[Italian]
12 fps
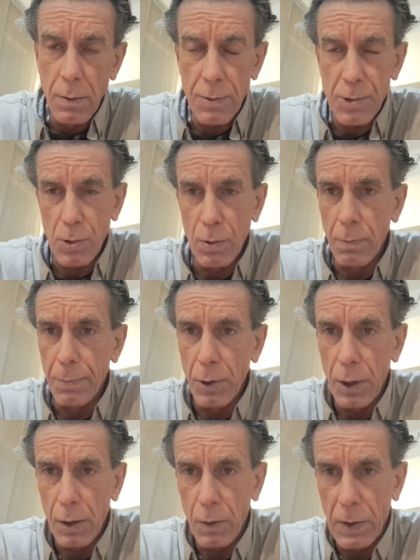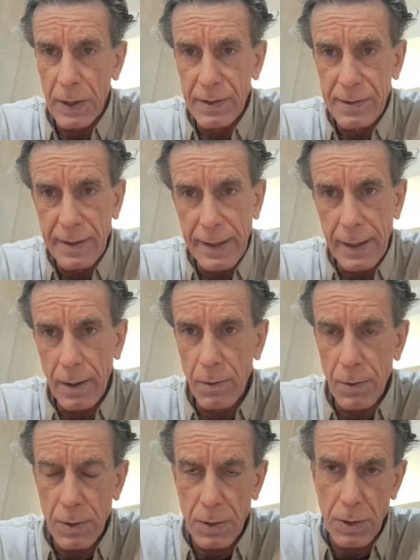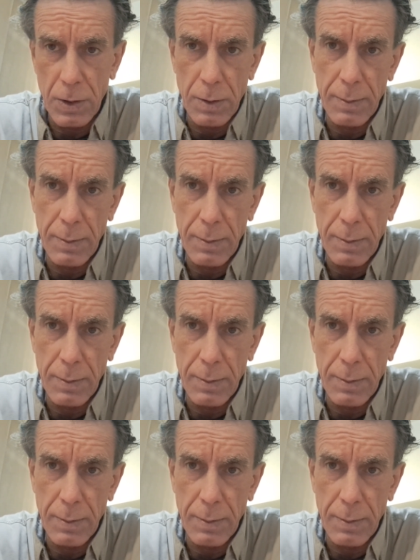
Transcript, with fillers: sono un po' arrogantello, no?